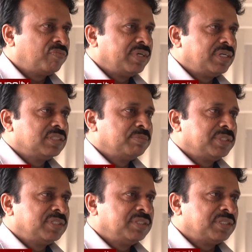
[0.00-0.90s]
ফিটনেস
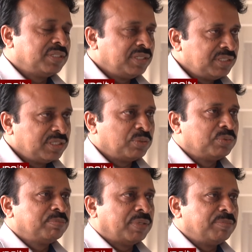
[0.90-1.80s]
বেশি সেদিনই যেন
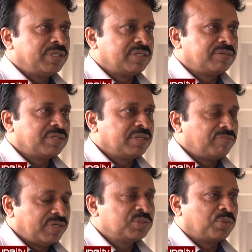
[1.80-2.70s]
উনি পাবলিককে
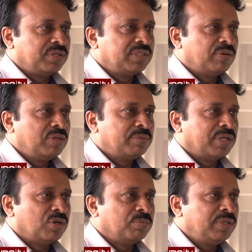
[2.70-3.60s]
ফেস করেন তাহলেই
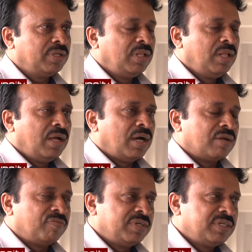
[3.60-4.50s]
ভালো হবে
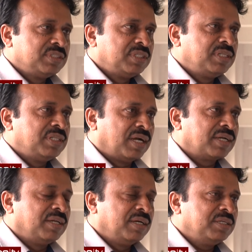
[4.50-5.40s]
আর ফিটনেস যেদিন
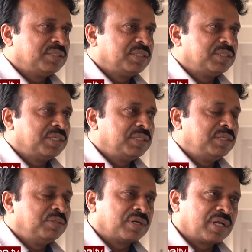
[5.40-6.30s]
থাকে না
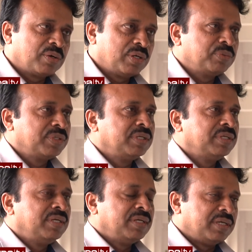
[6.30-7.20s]
সেদিন দরকার হলে উনি
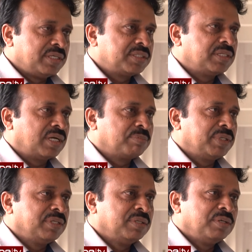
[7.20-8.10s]
রেস্টে
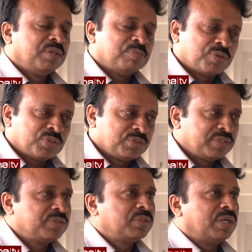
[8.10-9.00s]
থাকবেন
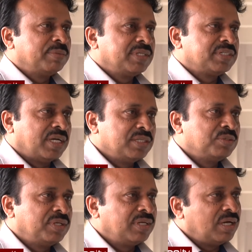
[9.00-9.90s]
প্রয়োজনে যদি আমাদের
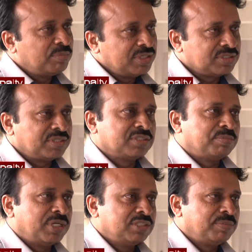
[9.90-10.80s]
সাহায্য নেন আমরা স্ট্রেস
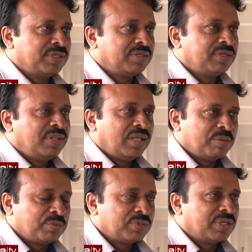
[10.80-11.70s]
ম্যানেজমেন্ট
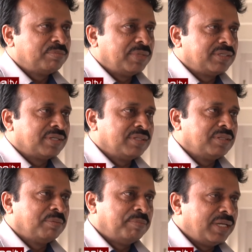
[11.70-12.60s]
এবং ওনার মেন্টাল
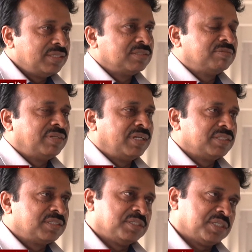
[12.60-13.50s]
ব্যালেন্স ফিরে
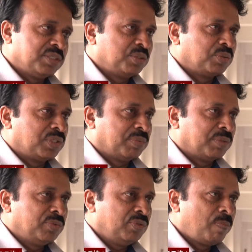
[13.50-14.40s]
আসতে সাহায্য করতে পারবো